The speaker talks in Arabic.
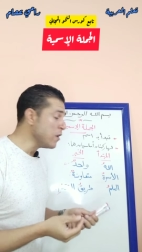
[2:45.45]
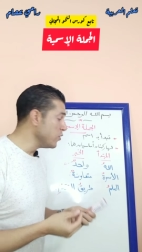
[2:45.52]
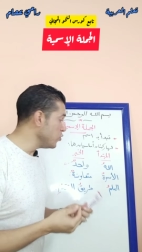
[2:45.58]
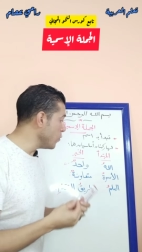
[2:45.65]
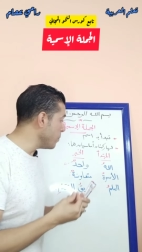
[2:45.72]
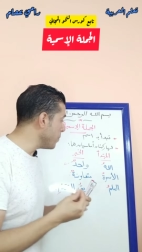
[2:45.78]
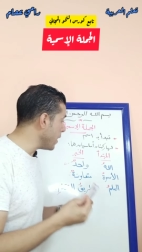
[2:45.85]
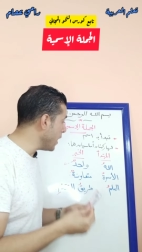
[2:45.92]

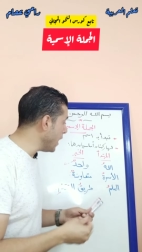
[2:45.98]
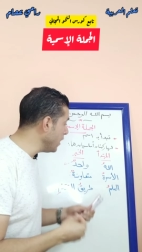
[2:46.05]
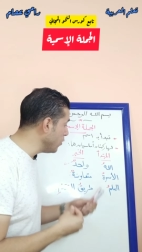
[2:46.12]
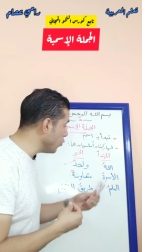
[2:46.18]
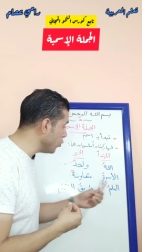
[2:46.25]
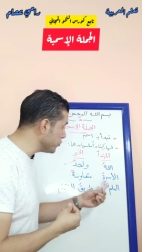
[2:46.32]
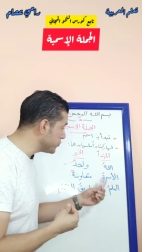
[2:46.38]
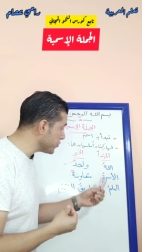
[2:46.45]
يبقى
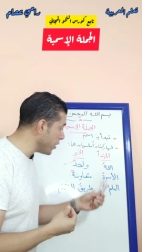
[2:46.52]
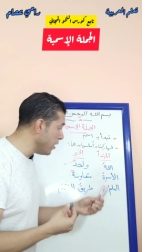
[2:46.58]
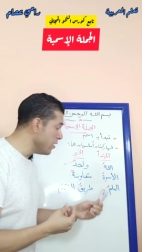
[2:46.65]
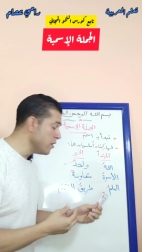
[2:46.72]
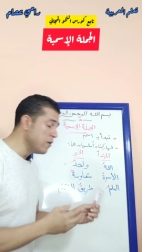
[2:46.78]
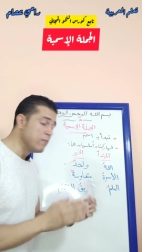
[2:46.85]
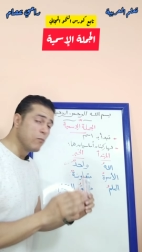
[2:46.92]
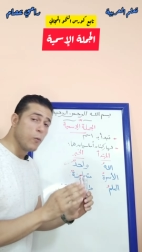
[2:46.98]
الأسرة
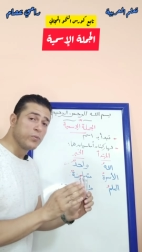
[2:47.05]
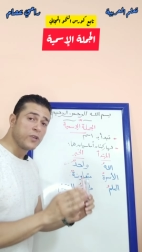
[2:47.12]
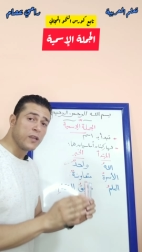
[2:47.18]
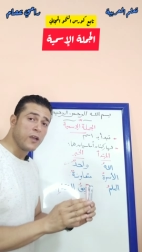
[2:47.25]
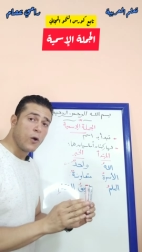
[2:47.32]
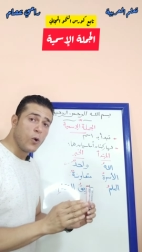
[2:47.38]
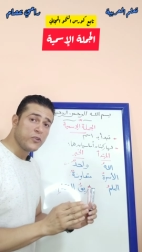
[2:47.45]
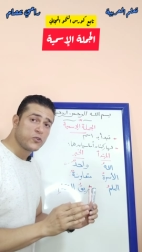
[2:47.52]

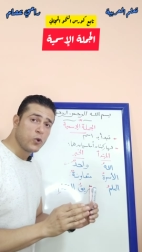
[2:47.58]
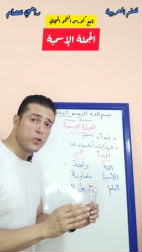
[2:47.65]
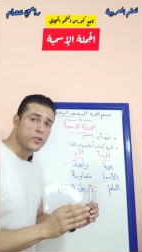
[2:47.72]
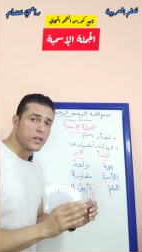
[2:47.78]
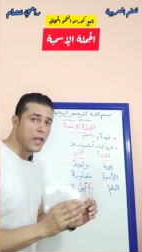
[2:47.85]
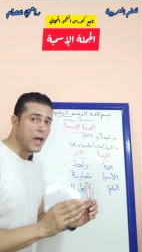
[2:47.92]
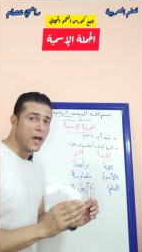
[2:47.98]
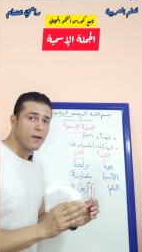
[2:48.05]
مبتدأ
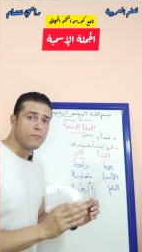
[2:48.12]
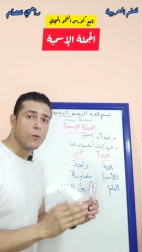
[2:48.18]
واسكت لا